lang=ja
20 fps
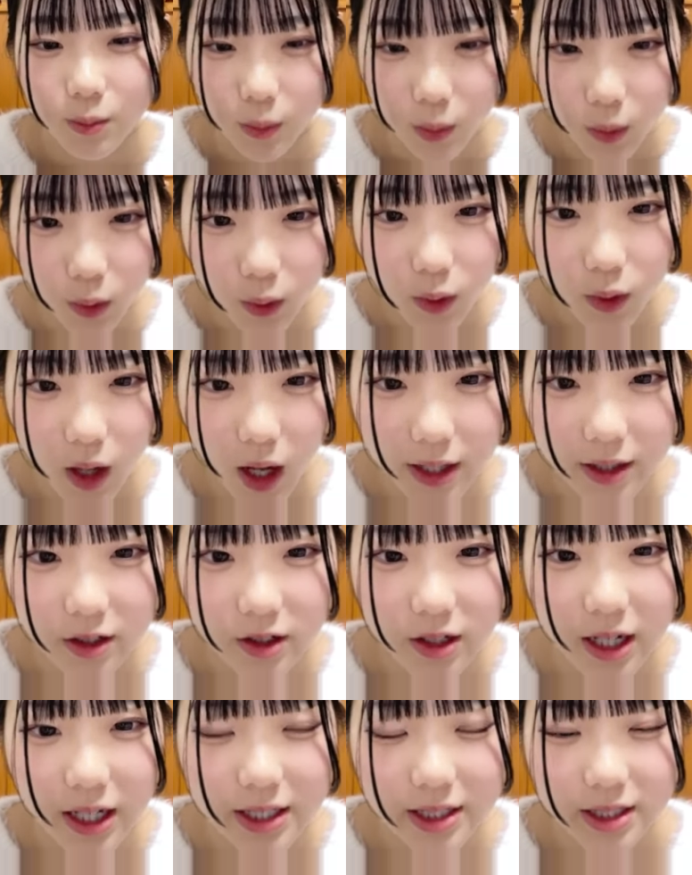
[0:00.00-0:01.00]
もあ
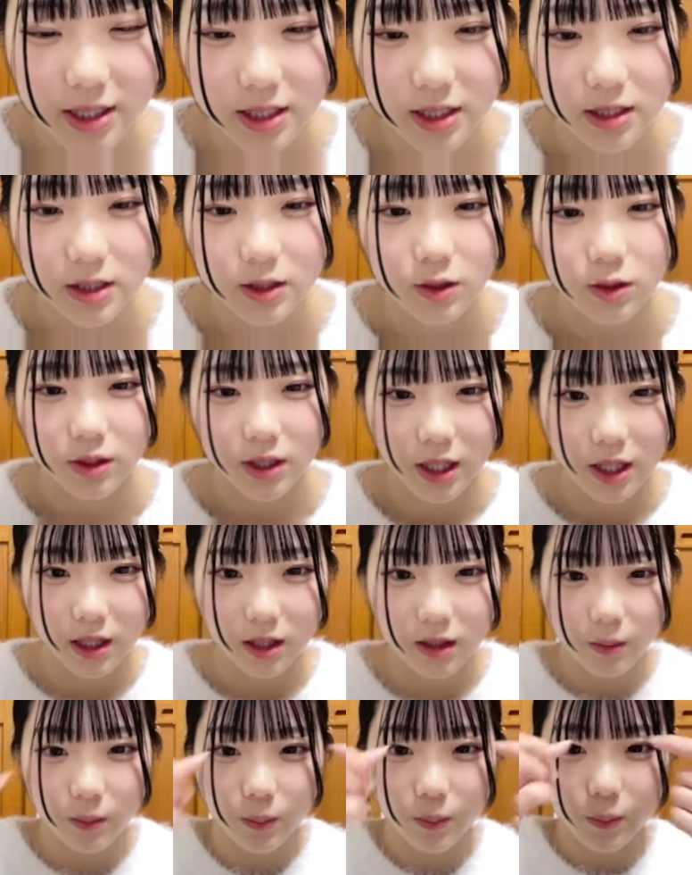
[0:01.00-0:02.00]
るらしいの
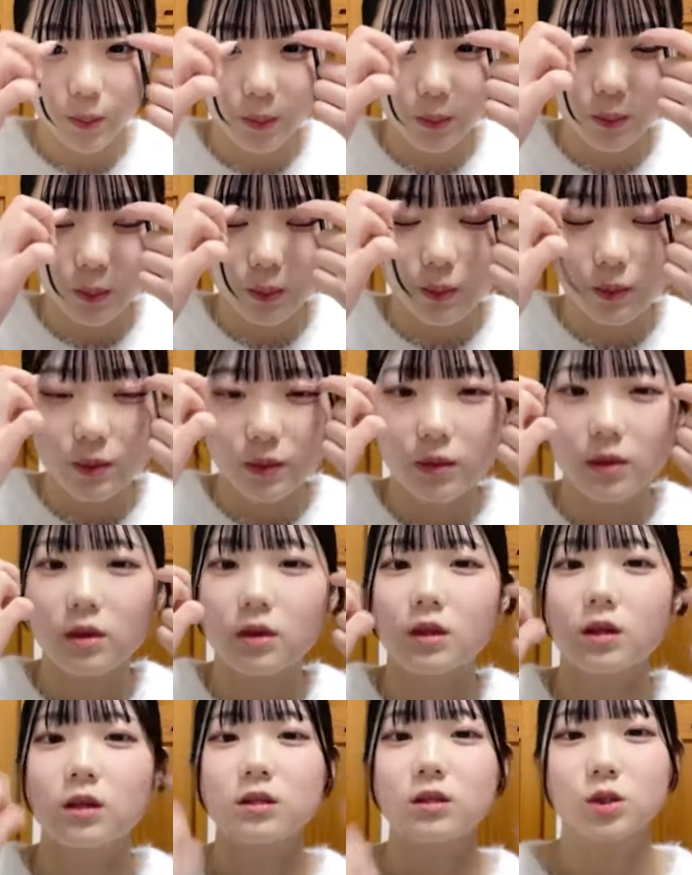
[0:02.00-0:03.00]
で
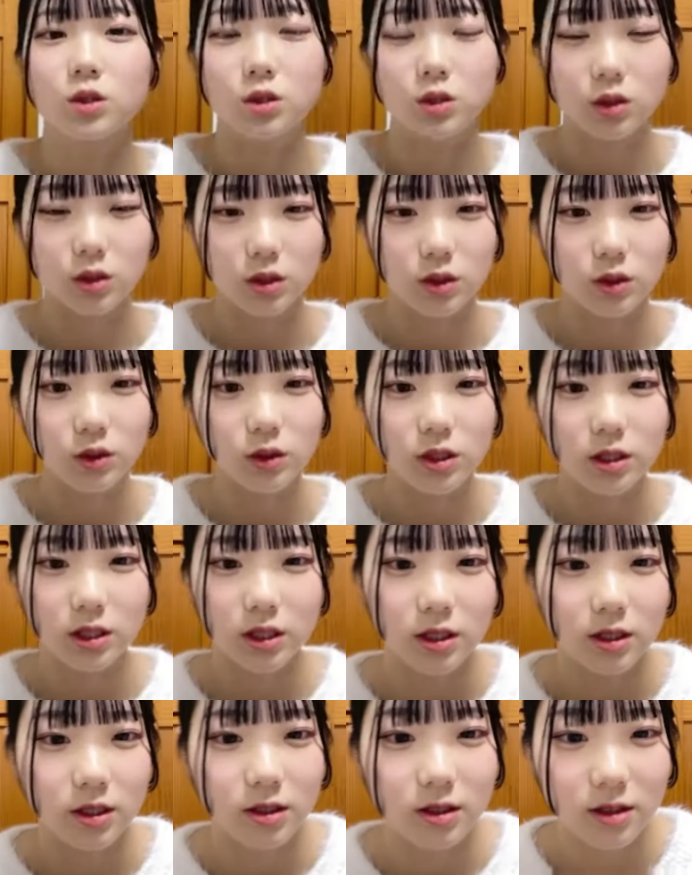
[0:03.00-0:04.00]
ちょっと気をつ
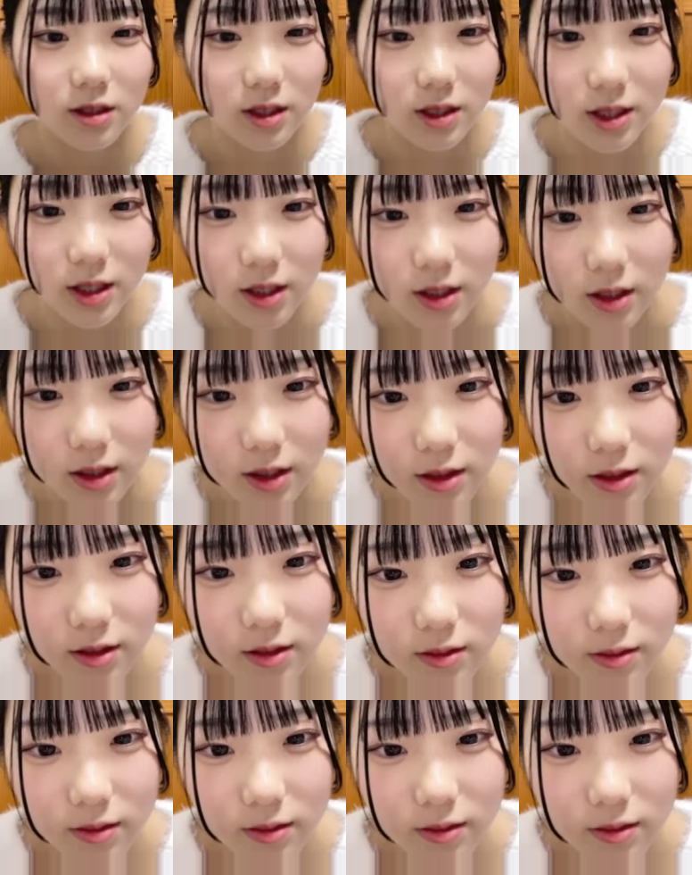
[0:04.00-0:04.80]
けてください